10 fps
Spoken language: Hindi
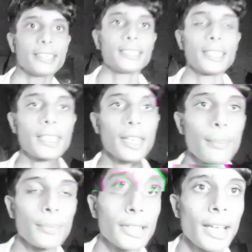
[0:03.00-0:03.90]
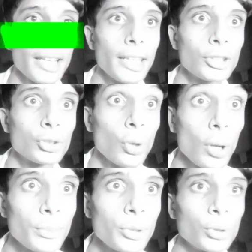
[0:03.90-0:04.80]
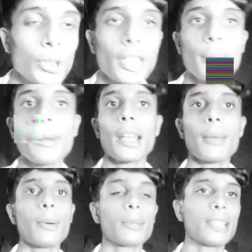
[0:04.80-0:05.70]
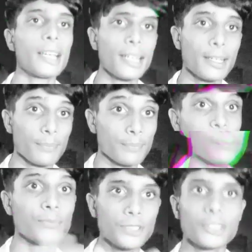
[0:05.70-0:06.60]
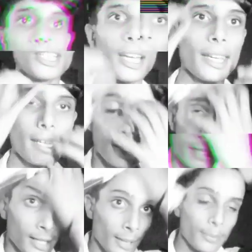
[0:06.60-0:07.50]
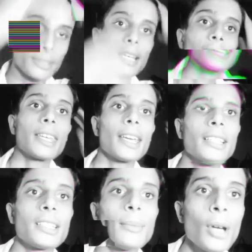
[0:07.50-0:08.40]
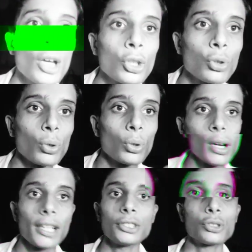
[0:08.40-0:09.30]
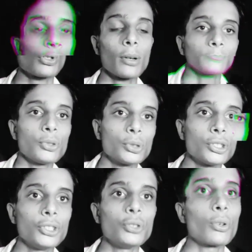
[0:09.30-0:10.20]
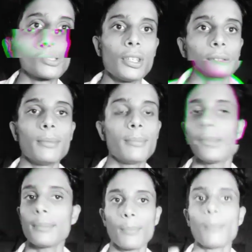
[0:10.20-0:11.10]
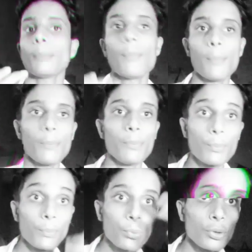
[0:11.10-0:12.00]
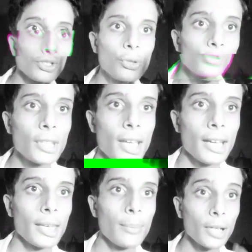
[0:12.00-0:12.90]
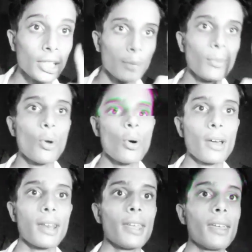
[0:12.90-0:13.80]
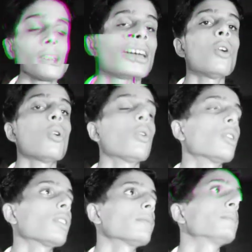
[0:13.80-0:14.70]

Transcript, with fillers: जैसे कि हम बता रहे हैं सौरभ जोशी के बारे में बताना जाने बताएंगे आज हम तो गाइस सौरभ जोशी जो कि पूरी दुनिया के फर्स्ट ब्लॉगर हैं और